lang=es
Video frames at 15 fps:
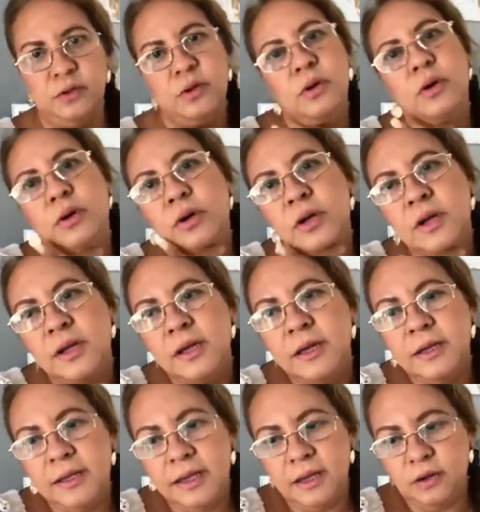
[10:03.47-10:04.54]
y dolor,
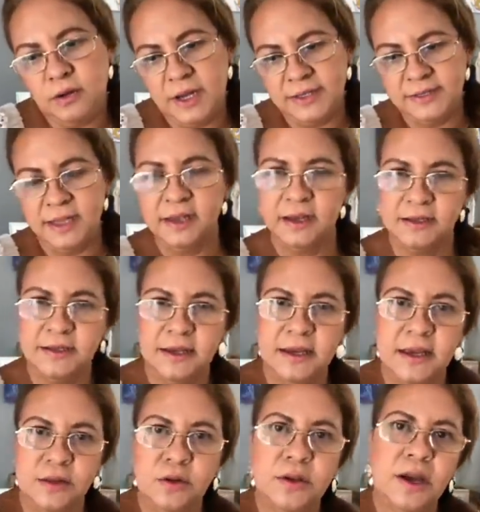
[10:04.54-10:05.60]
que no las tengas
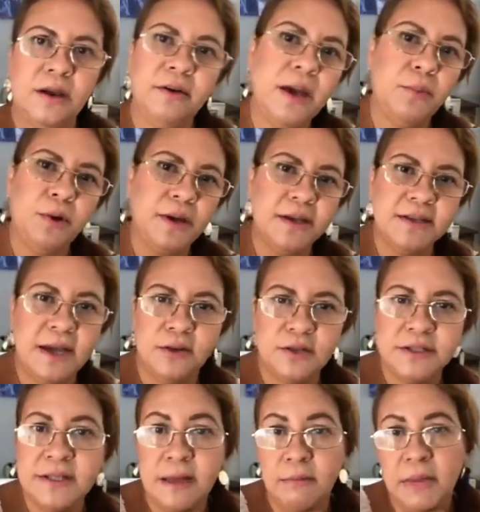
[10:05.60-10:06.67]
aquí todavía porque ya no
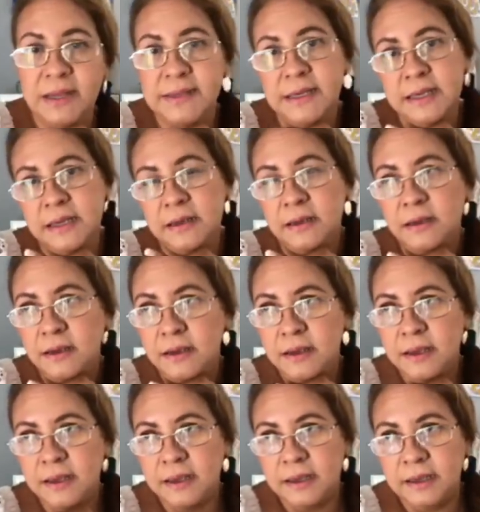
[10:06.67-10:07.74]
están más aquí.
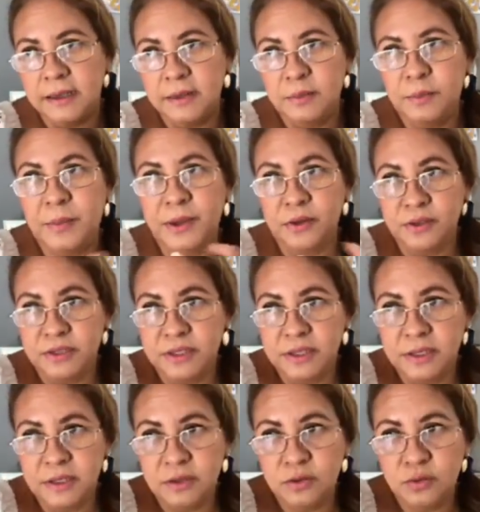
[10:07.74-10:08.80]
Pero
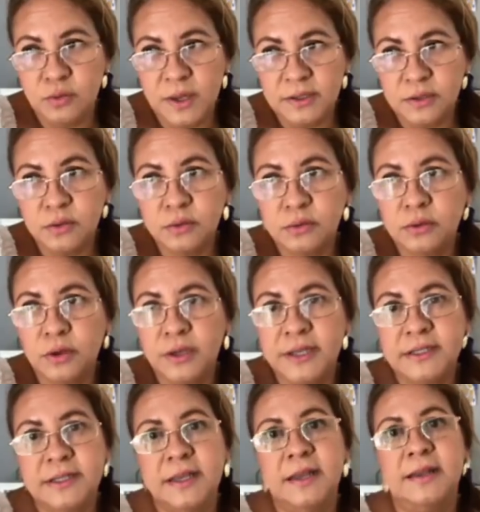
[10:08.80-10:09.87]
si tu asunto
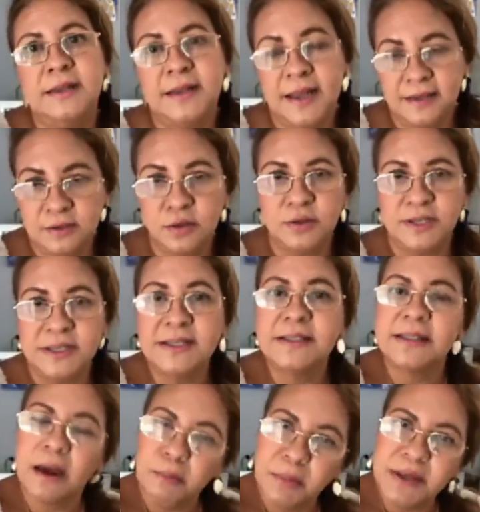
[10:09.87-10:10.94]
es que las cosas
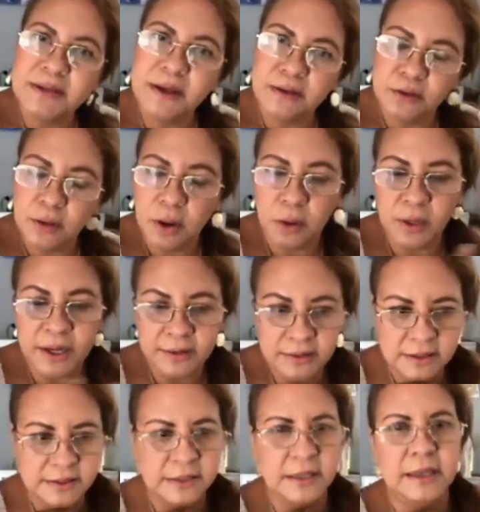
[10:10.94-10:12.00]
están pasando ahora,
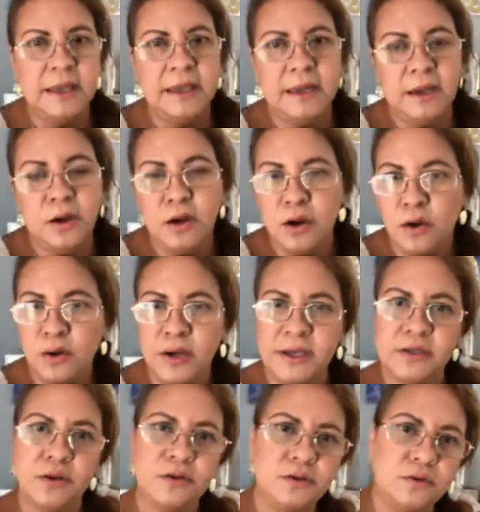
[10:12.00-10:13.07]
dice que no
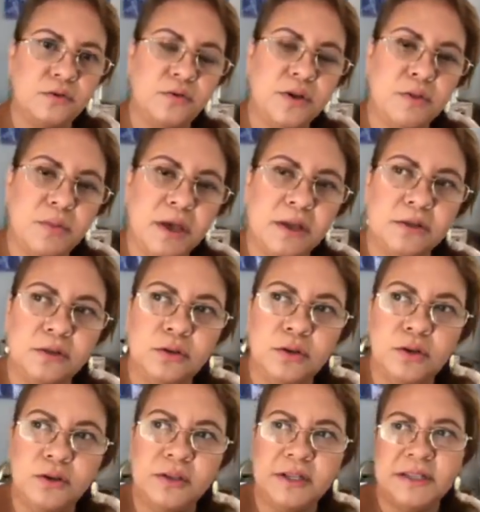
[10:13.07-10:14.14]
es con sufrimiento y
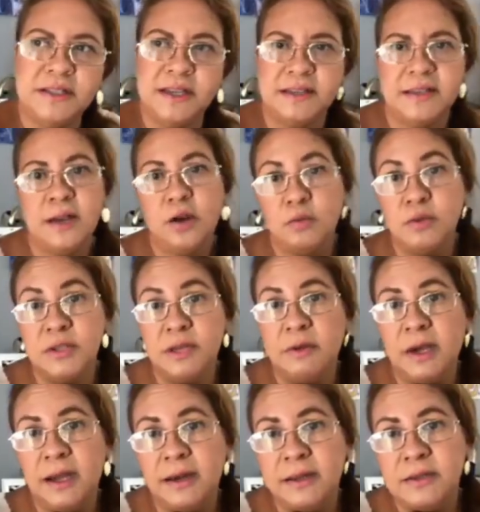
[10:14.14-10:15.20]
con tristeza cómo se
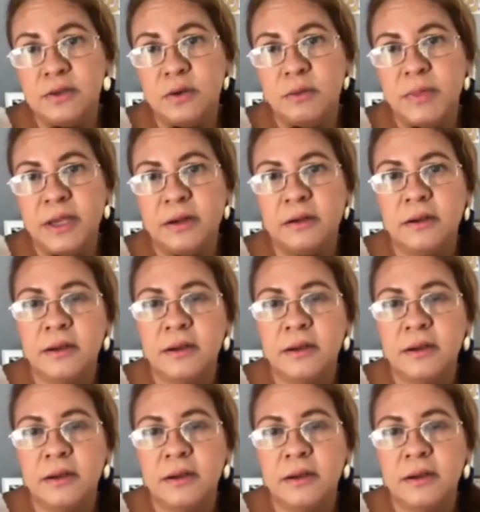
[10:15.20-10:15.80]
van a resolver.